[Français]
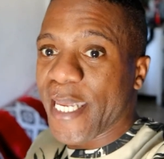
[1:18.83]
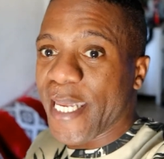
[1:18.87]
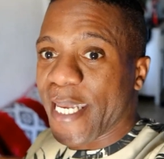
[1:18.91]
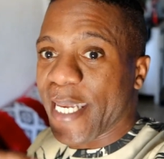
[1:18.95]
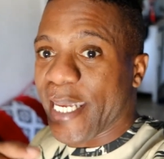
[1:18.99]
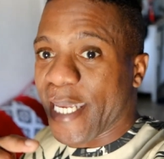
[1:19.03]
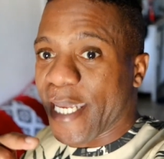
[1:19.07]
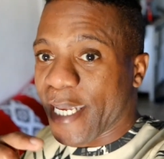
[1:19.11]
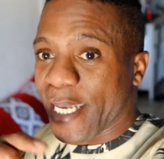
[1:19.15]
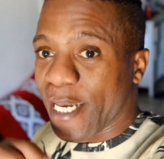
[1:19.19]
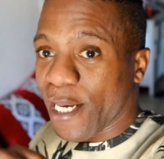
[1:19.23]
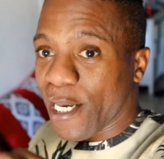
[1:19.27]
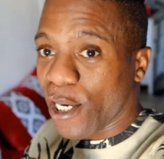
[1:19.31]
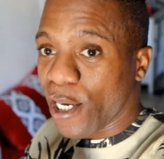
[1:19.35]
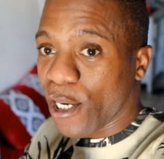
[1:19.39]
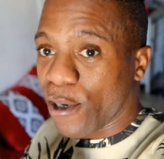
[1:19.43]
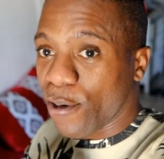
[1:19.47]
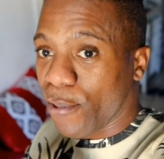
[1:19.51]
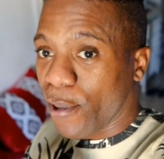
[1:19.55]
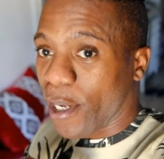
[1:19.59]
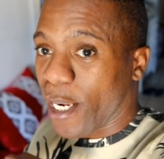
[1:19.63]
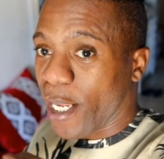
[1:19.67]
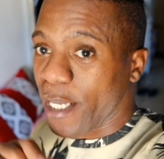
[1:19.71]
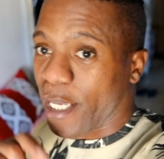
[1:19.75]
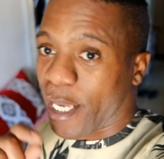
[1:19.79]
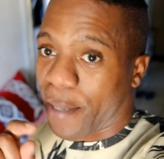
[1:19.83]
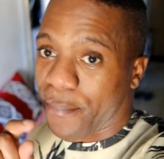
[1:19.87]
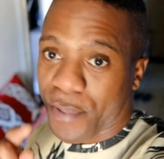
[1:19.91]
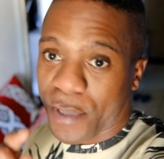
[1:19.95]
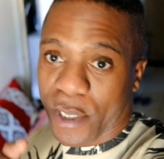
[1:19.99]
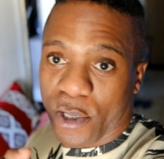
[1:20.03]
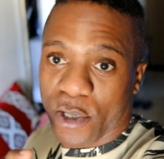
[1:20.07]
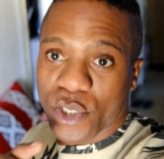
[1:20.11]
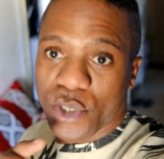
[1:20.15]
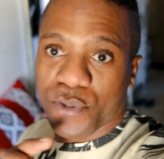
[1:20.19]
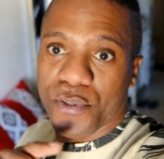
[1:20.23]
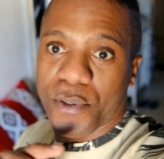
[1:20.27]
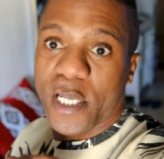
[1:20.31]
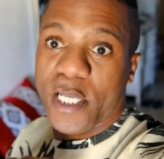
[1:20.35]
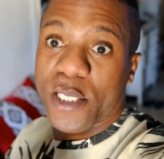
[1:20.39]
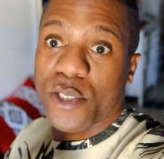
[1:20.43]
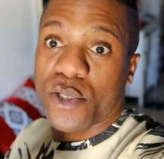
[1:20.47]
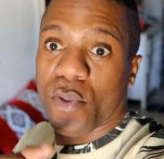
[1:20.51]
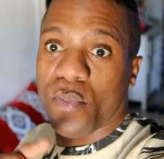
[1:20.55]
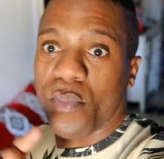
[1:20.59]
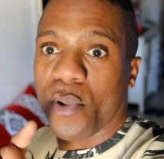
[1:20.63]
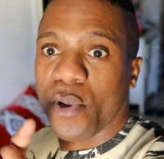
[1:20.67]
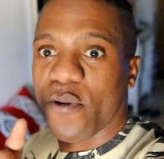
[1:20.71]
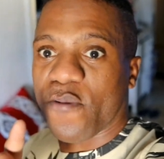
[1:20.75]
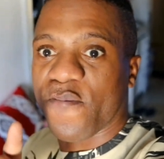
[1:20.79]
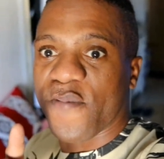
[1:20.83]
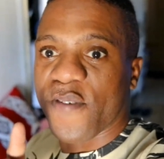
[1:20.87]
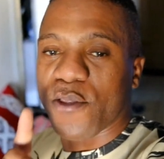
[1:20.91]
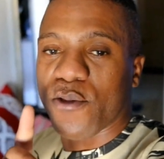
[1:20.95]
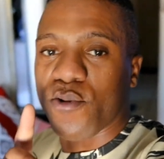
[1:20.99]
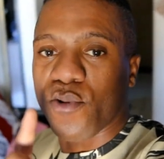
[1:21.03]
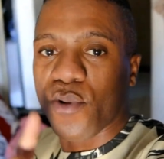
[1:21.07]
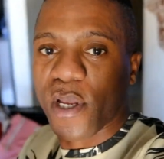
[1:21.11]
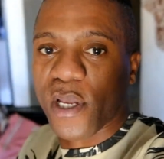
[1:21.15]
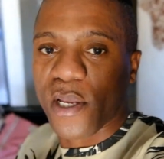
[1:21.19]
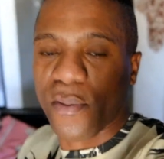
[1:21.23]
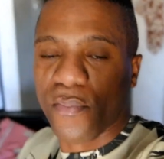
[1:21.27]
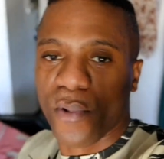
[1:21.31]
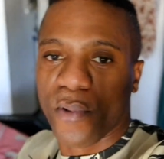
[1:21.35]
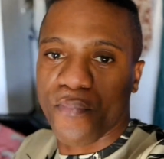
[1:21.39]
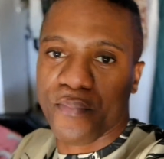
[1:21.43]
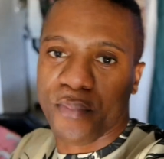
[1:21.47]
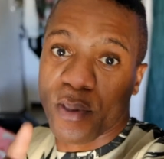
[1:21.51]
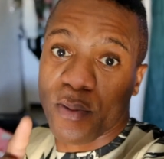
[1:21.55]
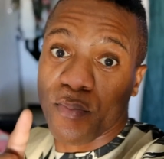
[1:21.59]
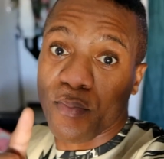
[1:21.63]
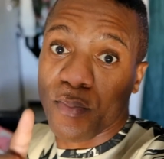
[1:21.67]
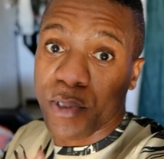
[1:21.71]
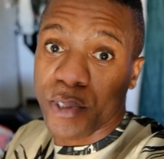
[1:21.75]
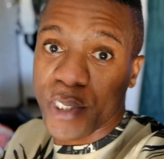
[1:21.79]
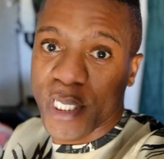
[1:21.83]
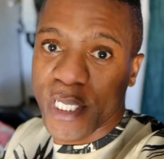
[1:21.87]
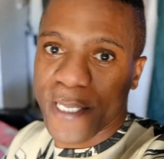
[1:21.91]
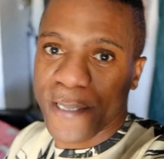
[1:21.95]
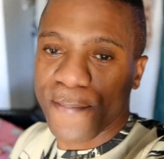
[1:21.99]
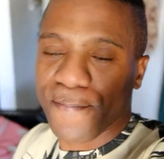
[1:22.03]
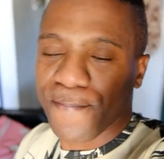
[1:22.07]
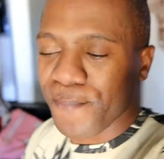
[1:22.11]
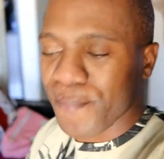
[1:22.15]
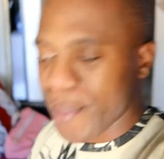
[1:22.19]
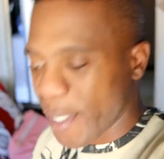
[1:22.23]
Et euh, voilà, et après, je ferai sûrement une vidéo avec mon pote maudit.